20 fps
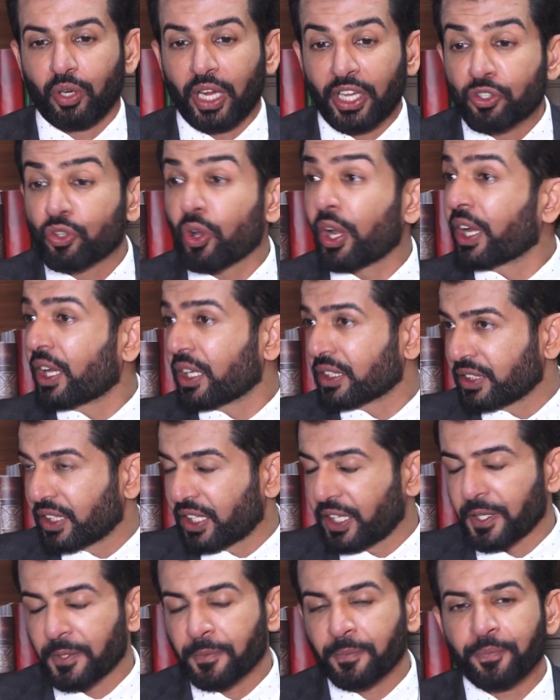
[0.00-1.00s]
एन्जॉय कर
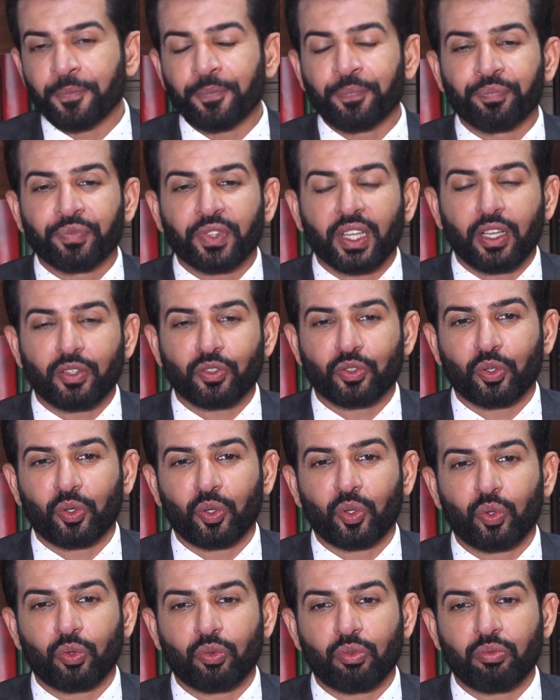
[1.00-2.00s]
सके सो
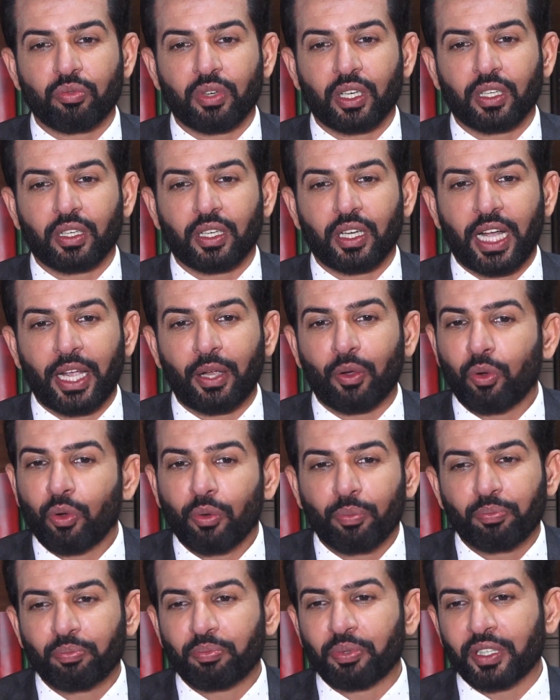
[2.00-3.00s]
आई
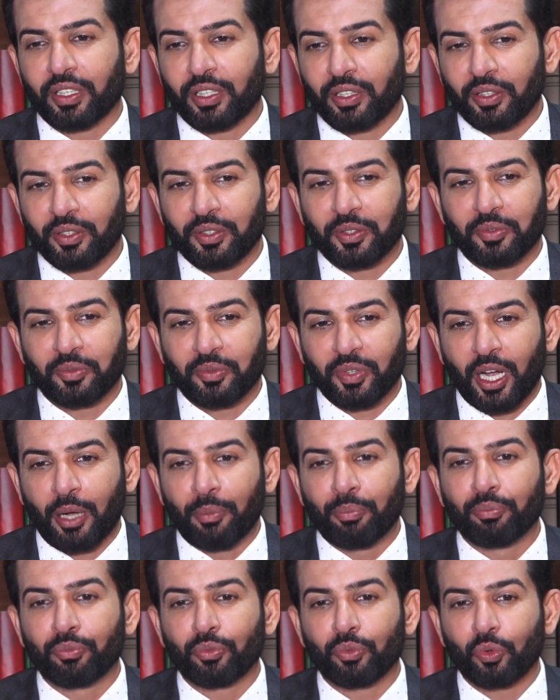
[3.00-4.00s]
होप
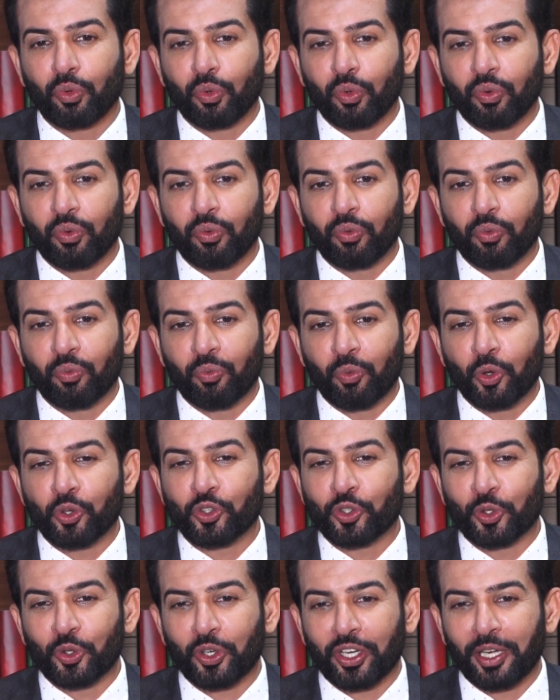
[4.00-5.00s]
हम वो
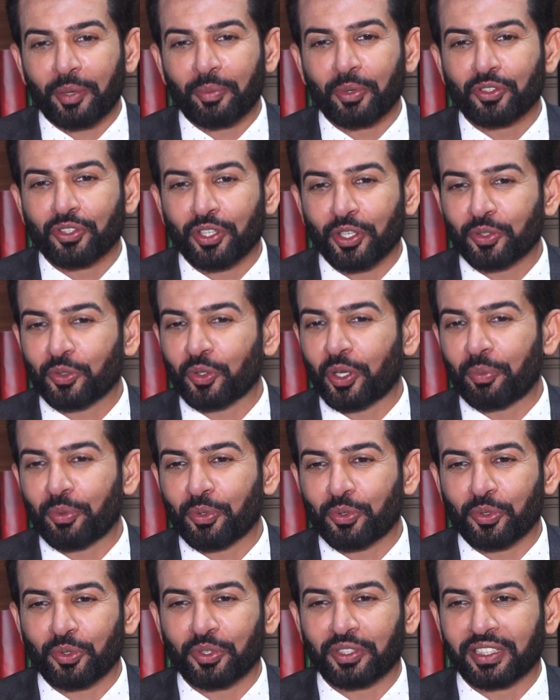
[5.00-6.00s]
शो करीबन 600 सौ
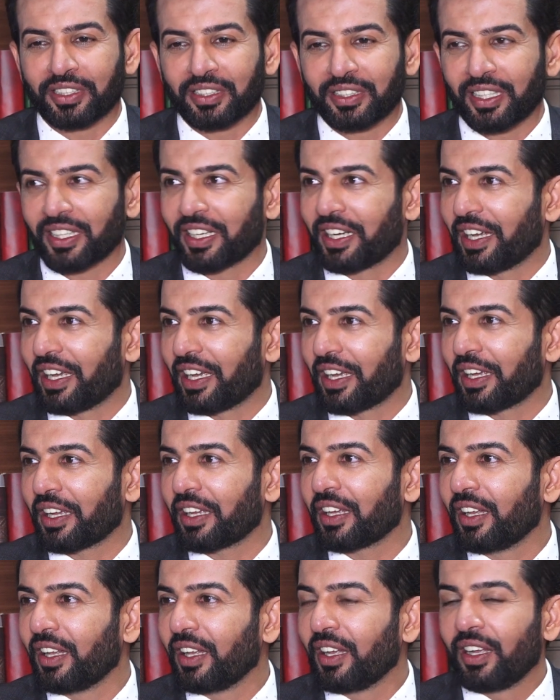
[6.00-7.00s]
एपिसोड तक गया है
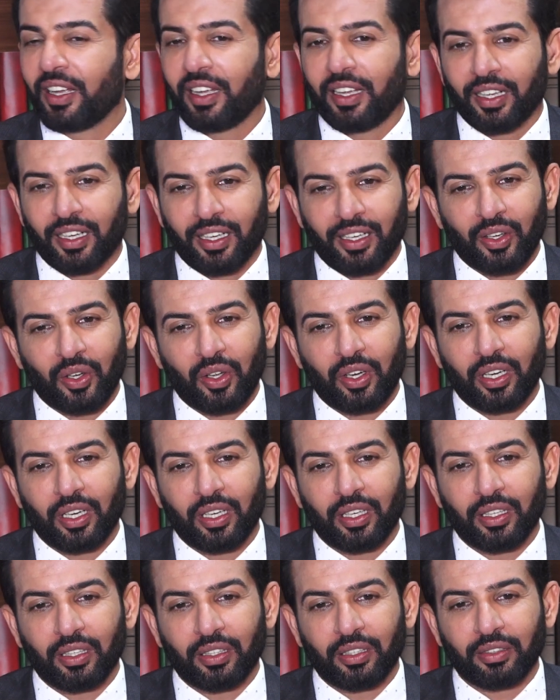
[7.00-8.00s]
और
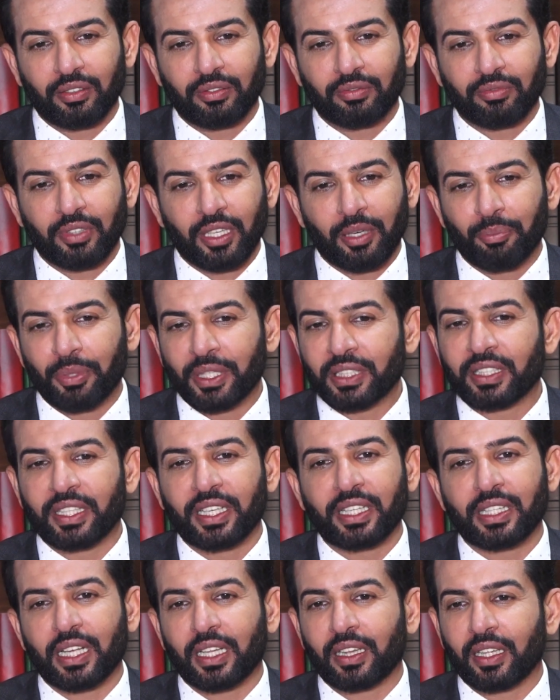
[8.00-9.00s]
हम बस
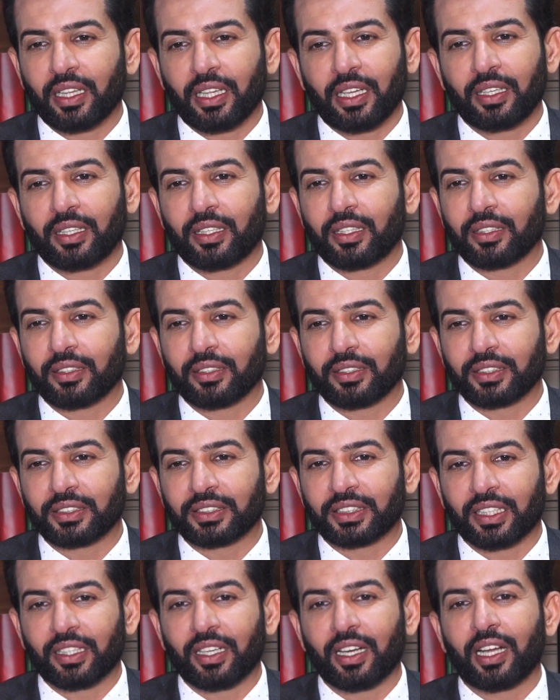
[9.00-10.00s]
यही चाहते हैं दैट
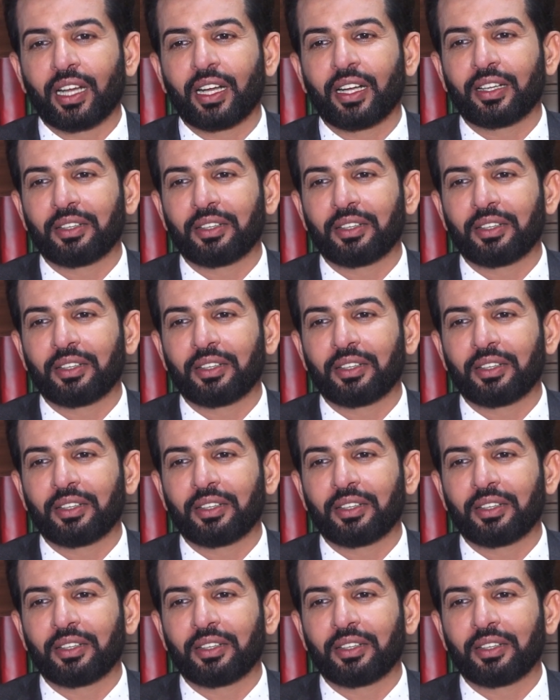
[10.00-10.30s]
जितना